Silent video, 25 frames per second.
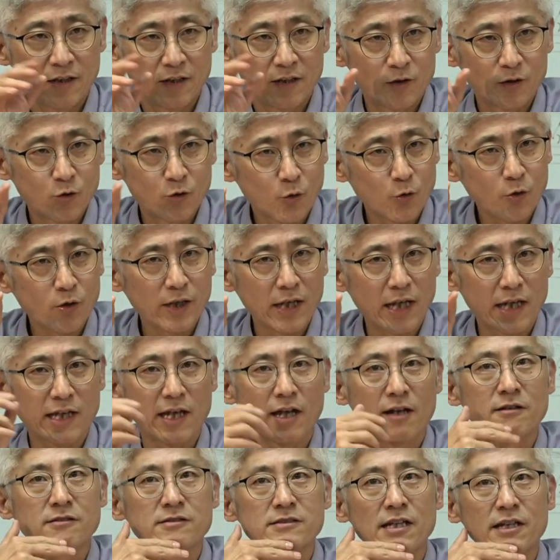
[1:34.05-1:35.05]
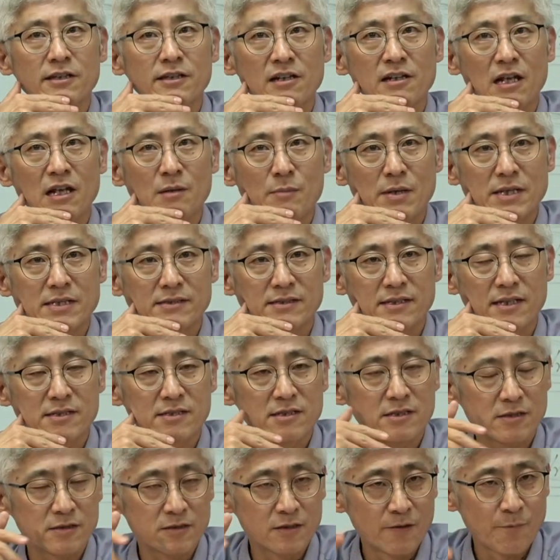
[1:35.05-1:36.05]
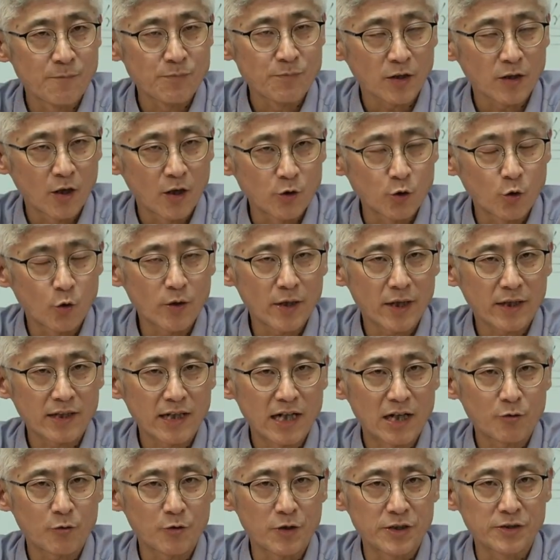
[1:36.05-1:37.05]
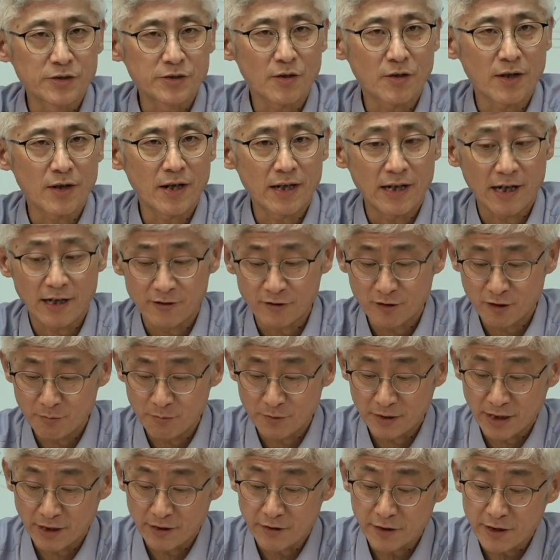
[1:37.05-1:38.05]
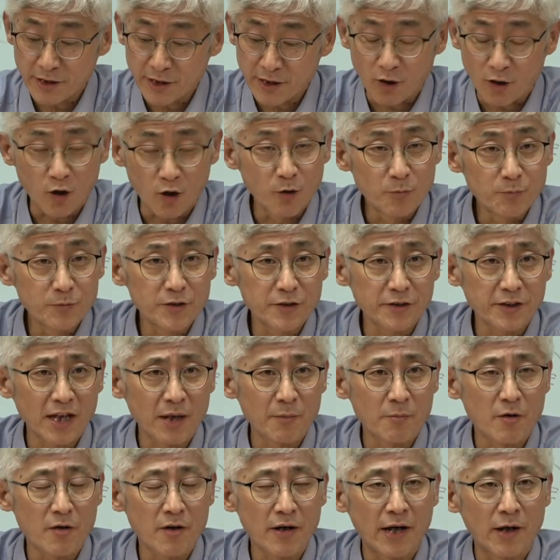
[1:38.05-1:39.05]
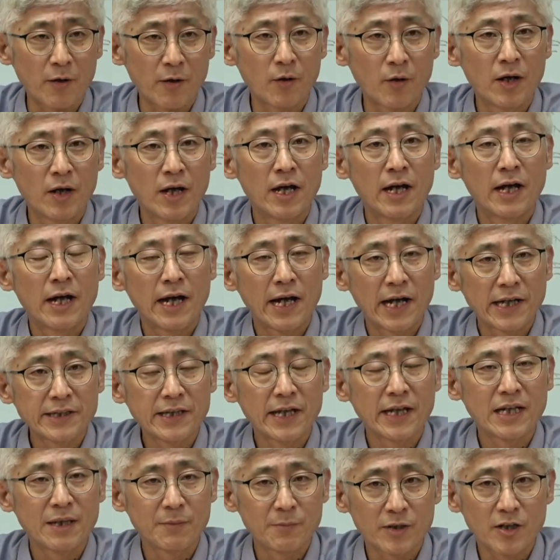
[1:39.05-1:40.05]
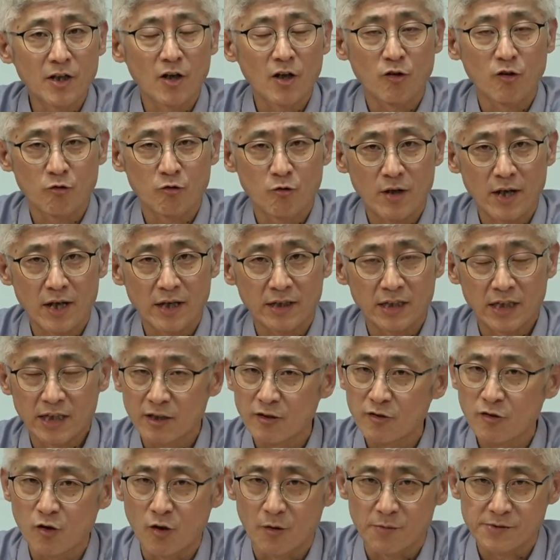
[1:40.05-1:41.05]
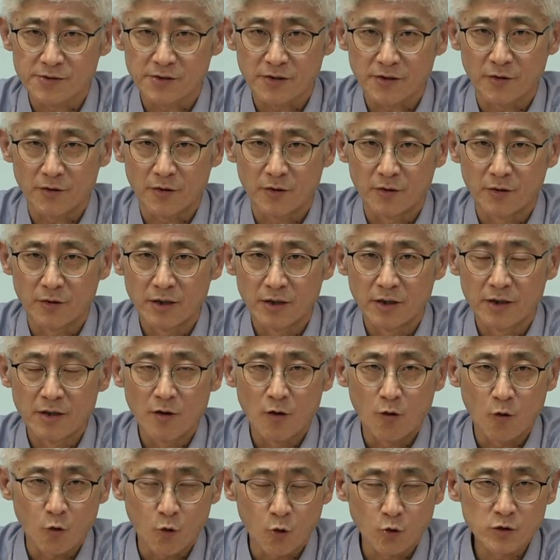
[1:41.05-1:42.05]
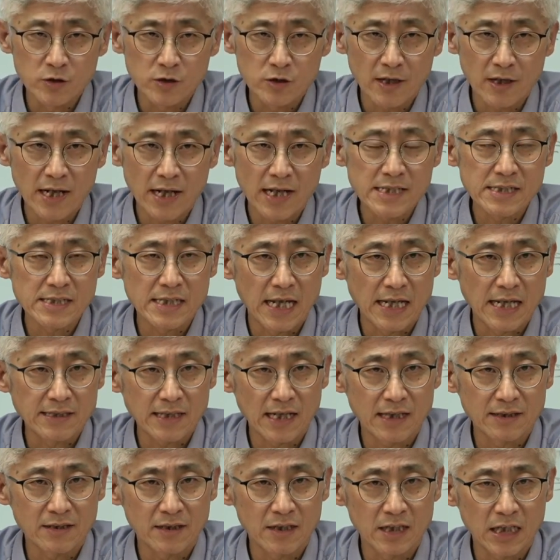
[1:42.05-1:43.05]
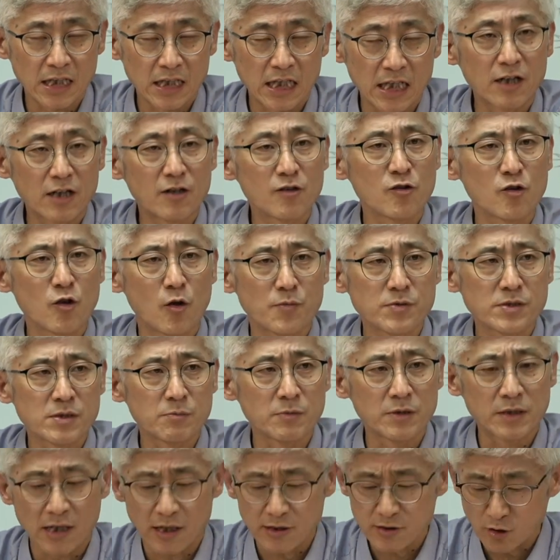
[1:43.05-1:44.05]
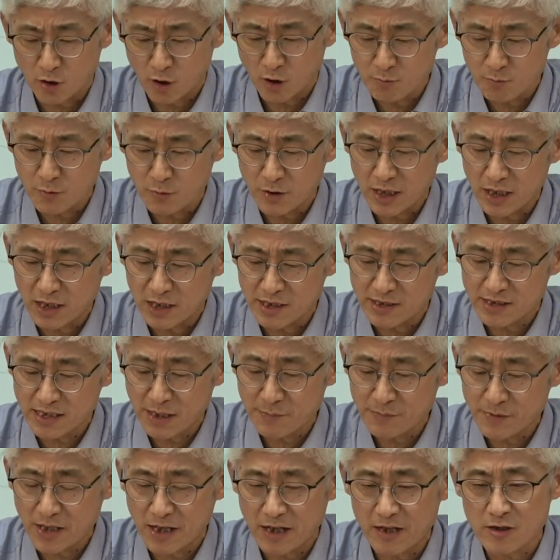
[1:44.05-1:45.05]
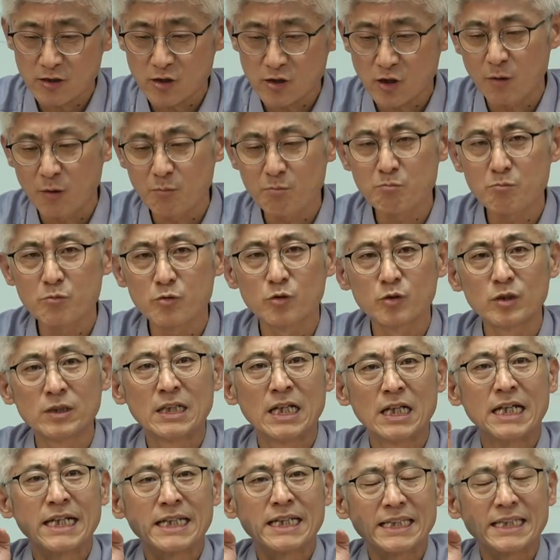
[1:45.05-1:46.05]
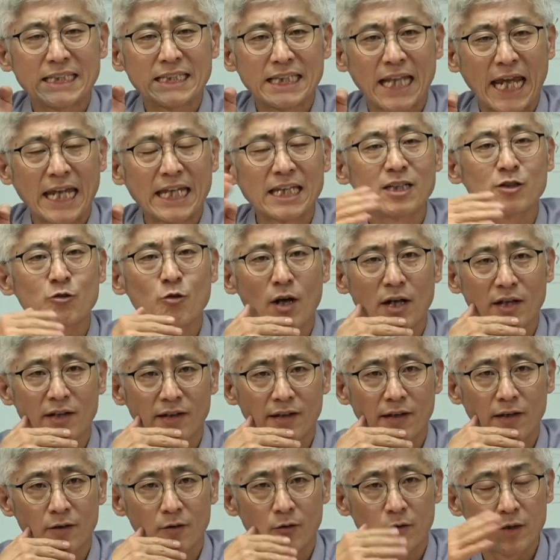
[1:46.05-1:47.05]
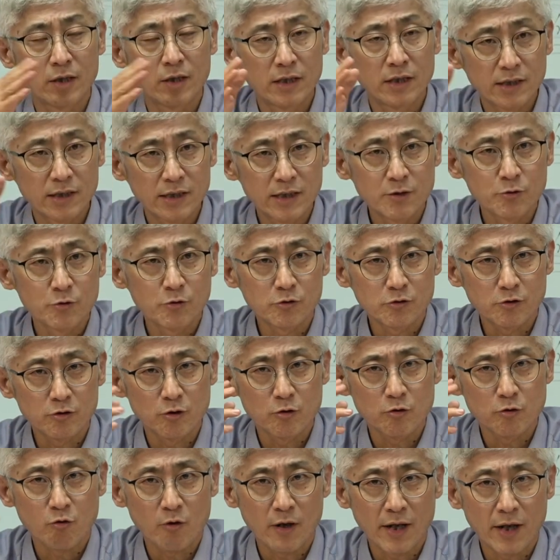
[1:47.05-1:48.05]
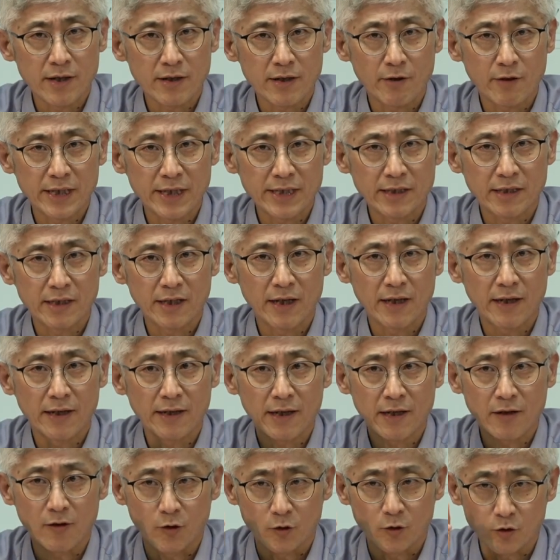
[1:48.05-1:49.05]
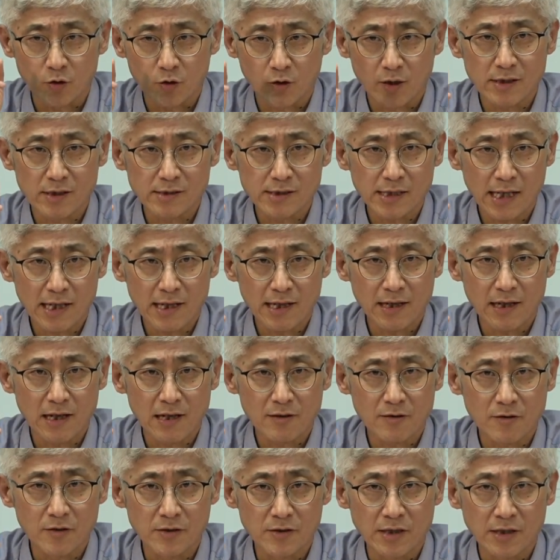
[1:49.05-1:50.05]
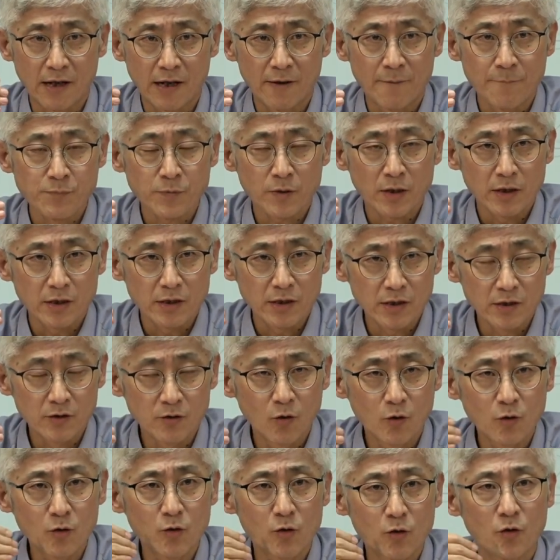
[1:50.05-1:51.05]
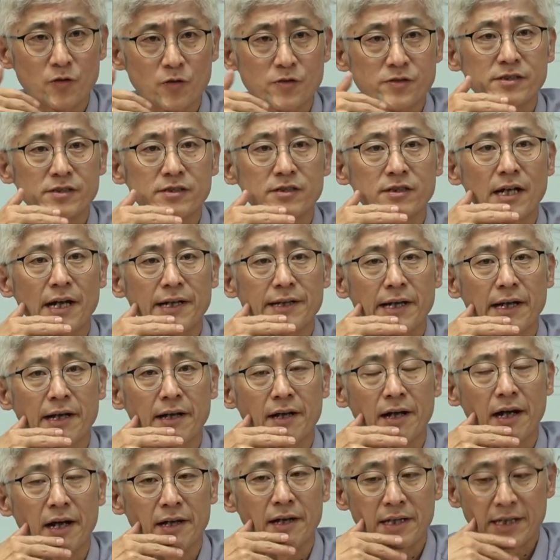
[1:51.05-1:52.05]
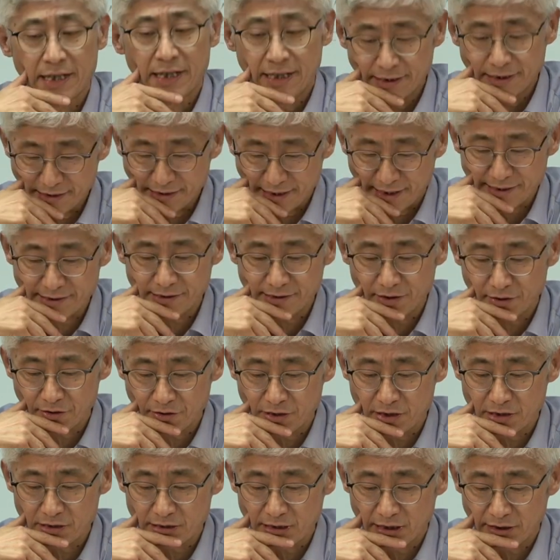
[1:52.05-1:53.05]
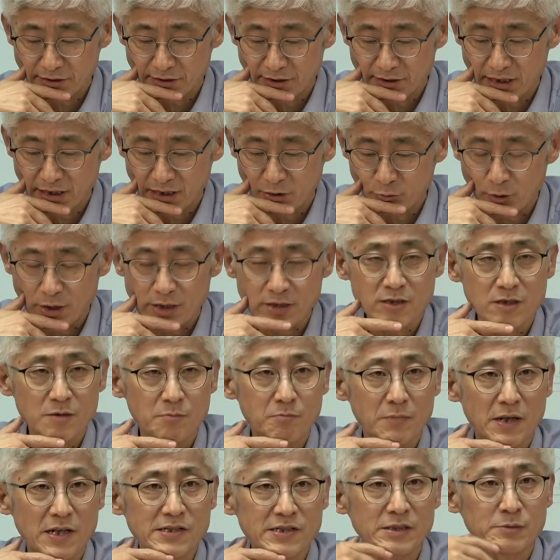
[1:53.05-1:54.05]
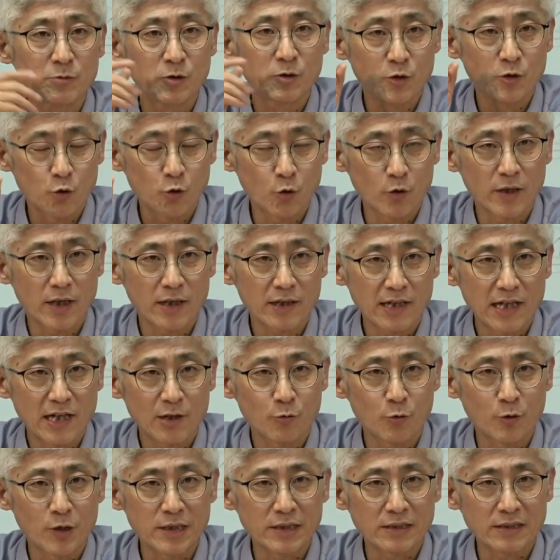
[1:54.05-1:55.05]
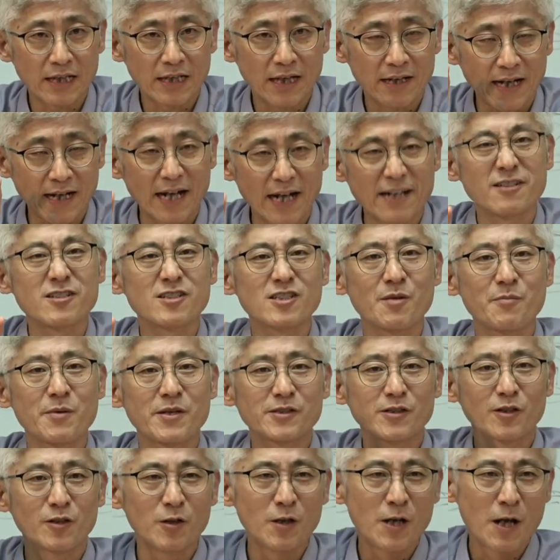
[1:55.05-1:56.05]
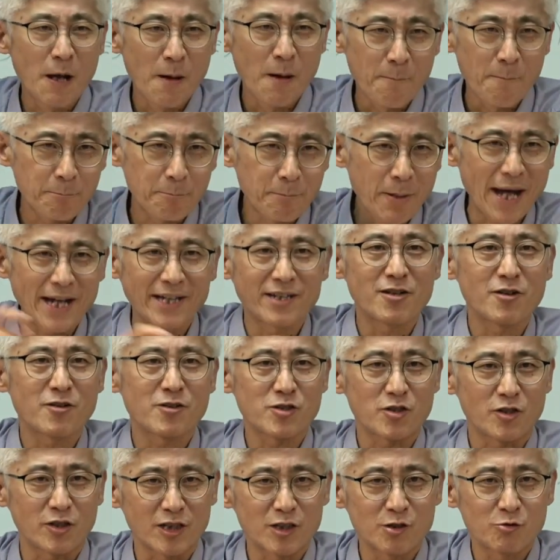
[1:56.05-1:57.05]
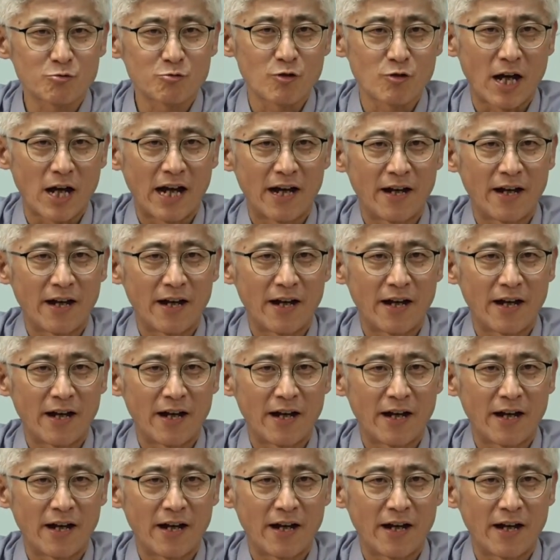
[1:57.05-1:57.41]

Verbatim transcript: 이렇게 예언자들의 메시지를 요약하고 있더라라는 겁니다. 여기에 없는 게 뭔가요? 하나님 경외하기 이런 거 없어요. 온전한 제사 드리기 이런 거 없습니다. 전부 1, 2, 3자는 전부 대인관계예요. 이웃들과의 관계 안에 어떻게 살아갈 거냐. 이걸로 스가랴가 옛 선지자들의 외친 말씀을 요약하고 있다라는 점에서 파격적이구나